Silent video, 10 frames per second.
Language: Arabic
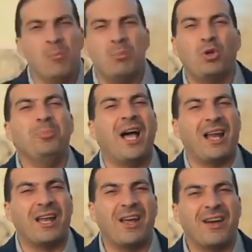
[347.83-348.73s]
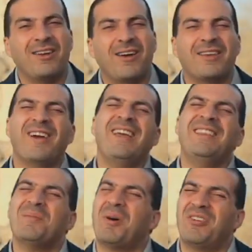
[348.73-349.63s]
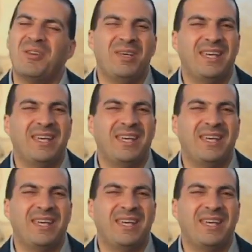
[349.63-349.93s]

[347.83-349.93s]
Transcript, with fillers: بتبنى على الاخلاق يا ريت نبقى فاهمين